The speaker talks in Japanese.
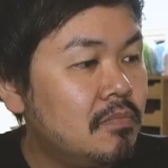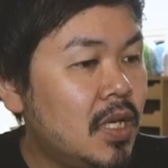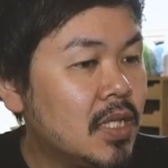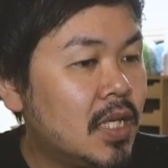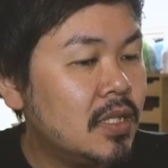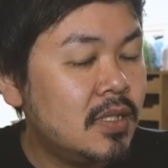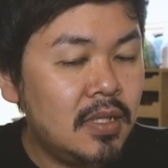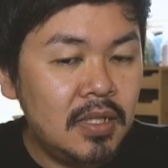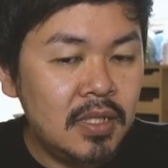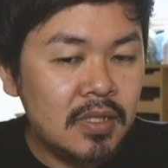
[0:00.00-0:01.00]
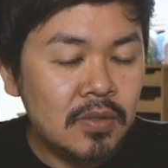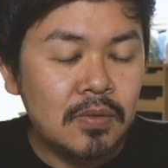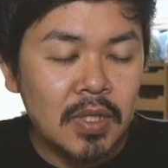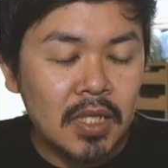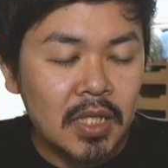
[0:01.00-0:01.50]
まあ、なり
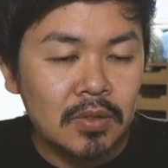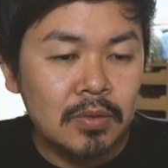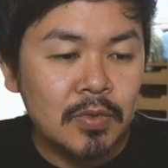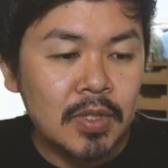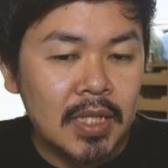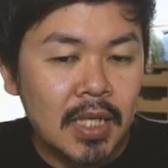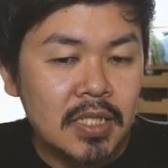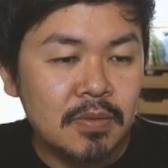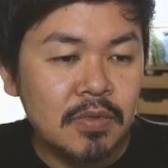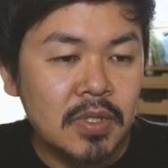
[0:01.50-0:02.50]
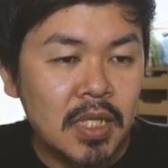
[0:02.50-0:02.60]
そうやなと思ったら自分